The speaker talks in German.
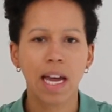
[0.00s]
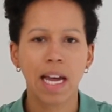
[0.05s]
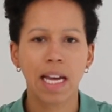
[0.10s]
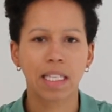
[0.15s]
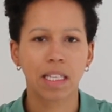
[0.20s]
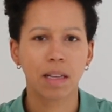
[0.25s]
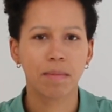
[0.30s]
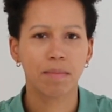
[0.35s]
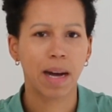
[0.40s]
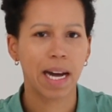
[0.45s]

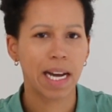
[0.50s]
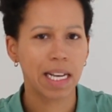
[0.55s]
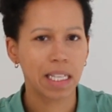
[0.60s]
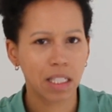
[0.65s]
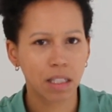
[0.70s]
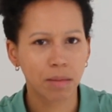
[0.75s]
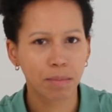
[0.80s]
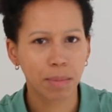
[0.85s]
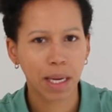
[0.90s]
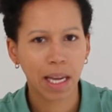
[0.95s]
ist den
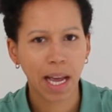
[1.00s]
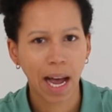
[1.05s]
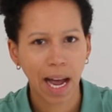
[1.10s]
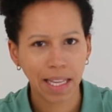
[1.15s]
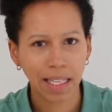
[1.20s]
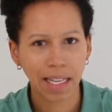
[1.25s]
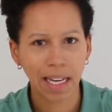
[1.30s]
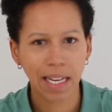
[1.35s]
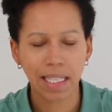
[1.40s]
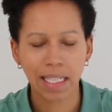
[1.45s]
meisten
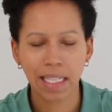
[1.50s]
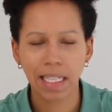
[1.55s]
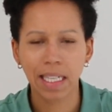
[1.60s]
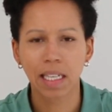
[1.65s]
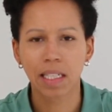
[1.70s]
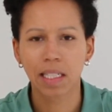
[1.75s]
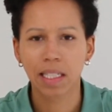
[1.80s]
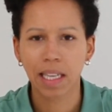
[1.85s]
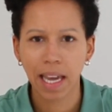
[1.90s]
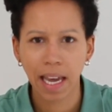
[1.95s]
bekannt als
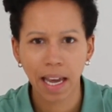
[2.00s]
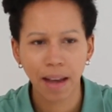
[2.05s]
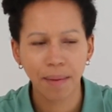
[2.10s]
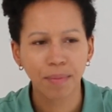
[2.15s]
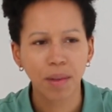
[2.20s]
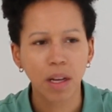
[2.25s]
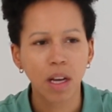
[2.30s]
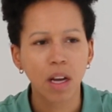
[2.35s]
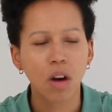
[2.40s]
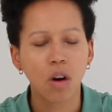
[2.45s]

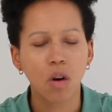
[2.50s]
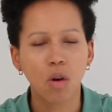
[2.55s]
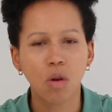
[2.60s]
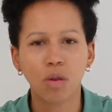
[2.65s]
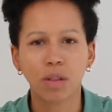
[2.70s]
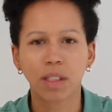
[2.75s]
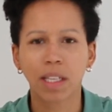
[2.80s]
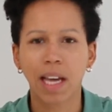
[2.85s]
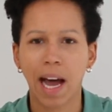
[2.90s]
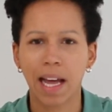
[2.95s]
ISG
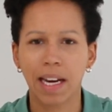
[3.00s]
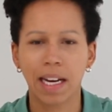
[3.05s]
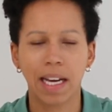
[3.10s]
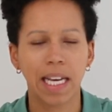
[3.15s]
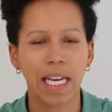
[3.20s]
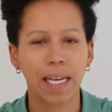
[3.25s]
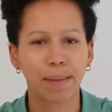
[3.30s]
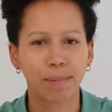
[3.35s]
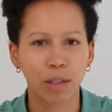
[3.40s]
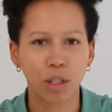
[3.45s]
und kann
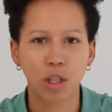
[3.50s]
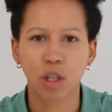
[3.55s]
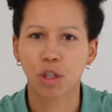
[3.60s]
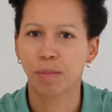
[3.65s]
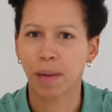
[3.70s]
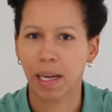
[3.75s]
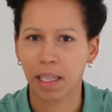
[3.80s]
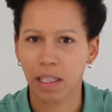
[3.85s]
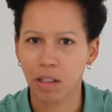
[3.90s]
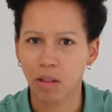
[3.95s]
erhebliche
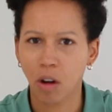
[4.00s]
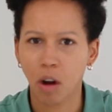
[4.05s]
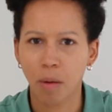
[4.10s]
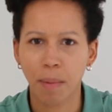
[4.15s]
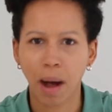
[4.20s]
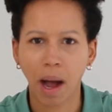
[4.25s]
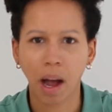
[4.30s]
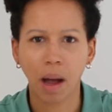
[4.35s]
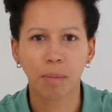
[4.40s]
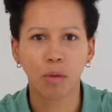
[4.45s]
Schmerzen auch
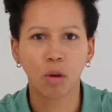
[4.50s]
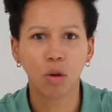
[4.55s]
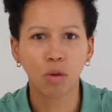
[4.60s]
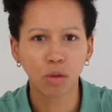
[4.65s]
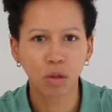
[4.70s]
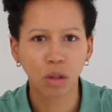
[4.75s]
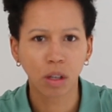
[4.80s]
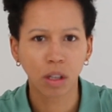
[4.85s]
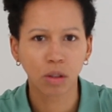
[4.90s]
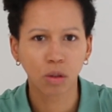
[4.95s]
machen im
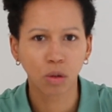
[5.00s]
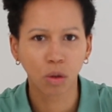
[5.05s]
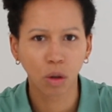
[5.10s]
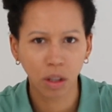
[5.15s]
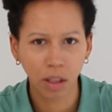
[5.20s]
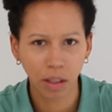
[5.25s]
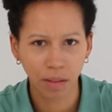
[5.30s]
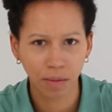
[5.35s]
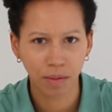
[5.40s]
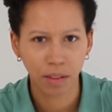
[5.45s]
unteren
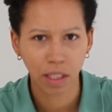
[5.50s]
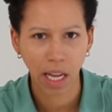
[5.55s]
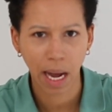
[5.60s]
Rücken.